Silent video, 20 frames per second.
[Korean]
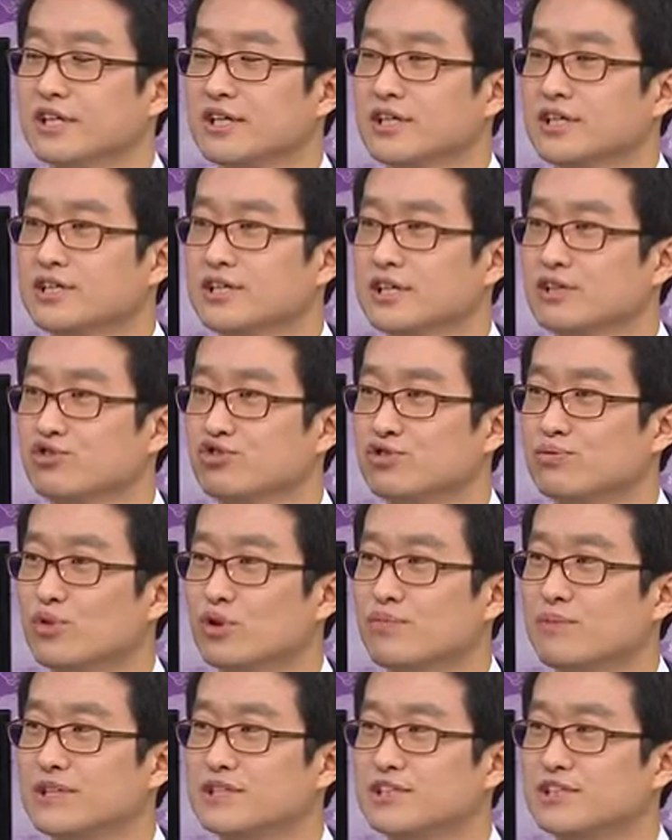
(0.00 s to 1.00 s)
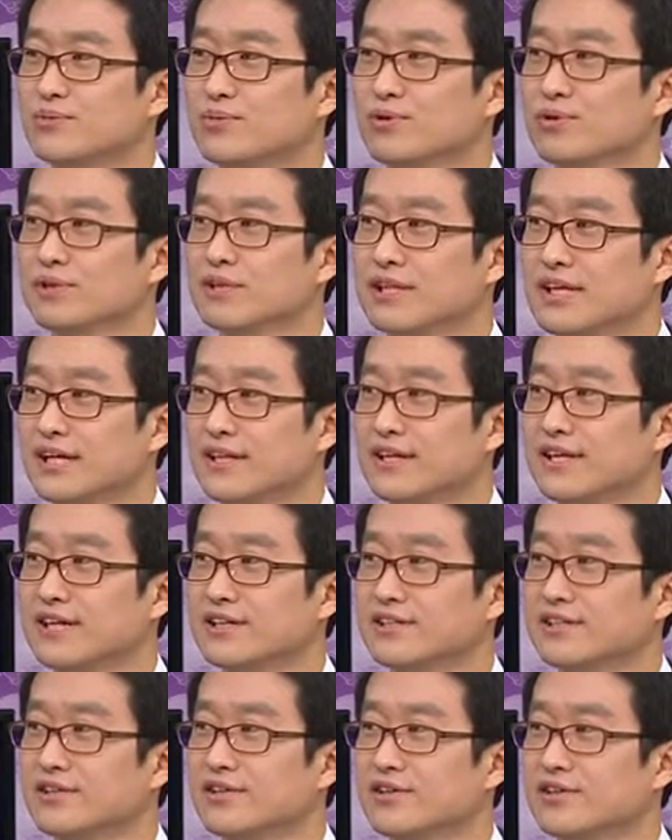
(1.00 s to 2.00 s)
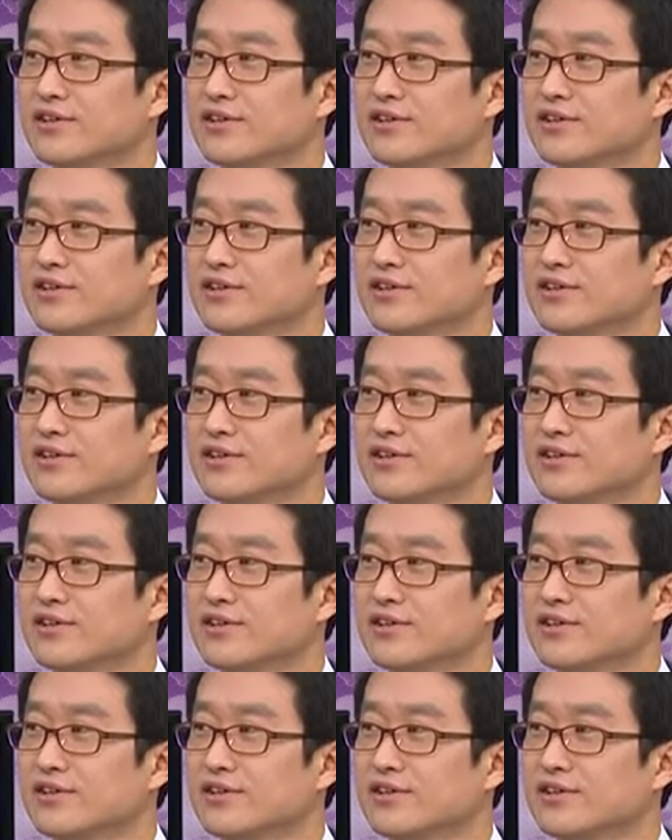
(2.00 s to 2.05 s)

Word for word: 크게 주목받지 못한다는